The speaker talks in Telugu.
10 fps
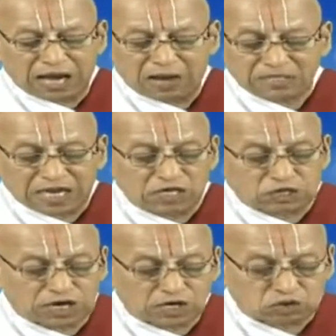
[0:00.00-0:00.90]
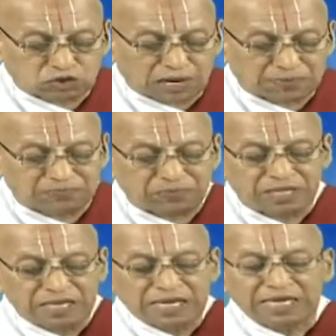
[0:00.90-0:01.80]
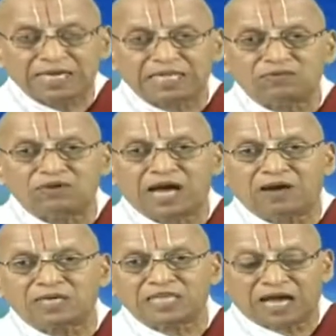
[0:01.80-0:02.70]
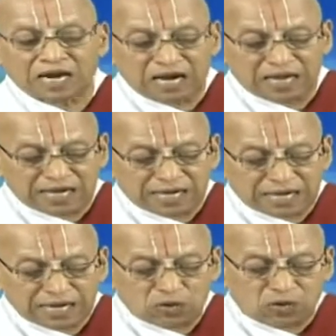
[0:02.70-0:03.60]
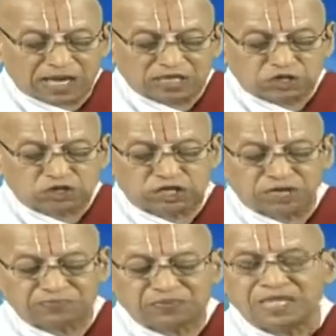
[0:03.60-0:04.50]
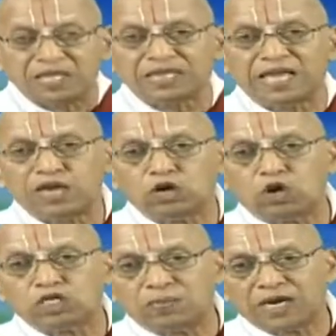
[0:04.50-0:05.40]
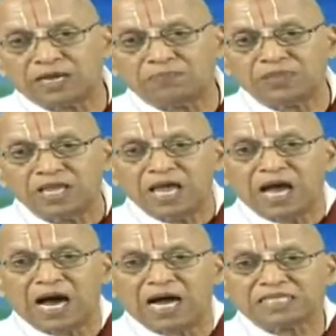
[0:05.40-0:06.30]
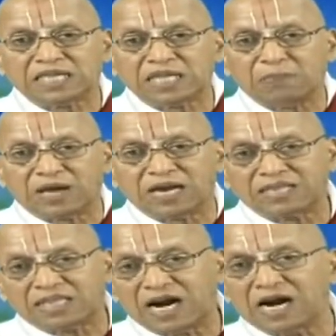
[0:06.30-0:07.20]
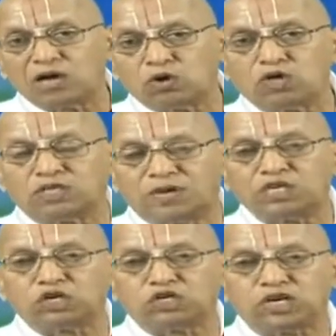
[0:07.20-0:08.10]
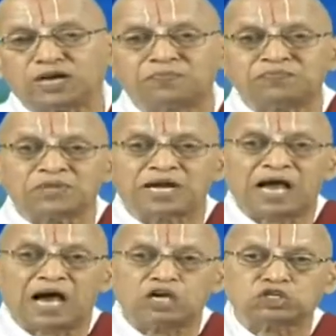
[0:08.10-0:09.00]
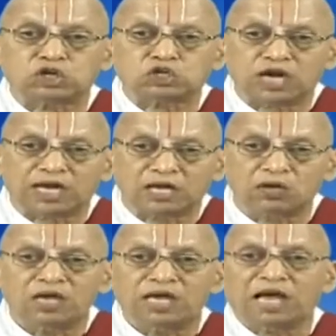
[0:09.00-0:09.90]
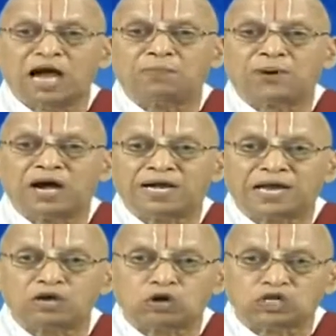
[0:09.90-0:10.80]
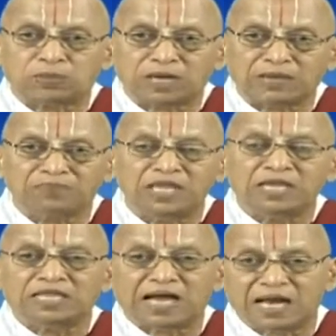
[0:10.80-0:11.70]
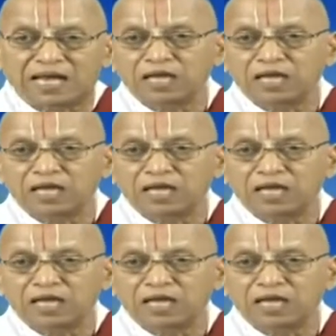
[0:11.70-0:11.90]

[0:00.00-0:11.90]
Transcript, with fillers: అవతరించాడు స్వామి ఈ దివ్యావతారాలన్నీ కూడా చేసి దేనికోసమని ఆశ్రిత పరిత్రాణం కోసమని చేశారు అంటే ఆశ్రితులను కాపాడడం కోసమని తన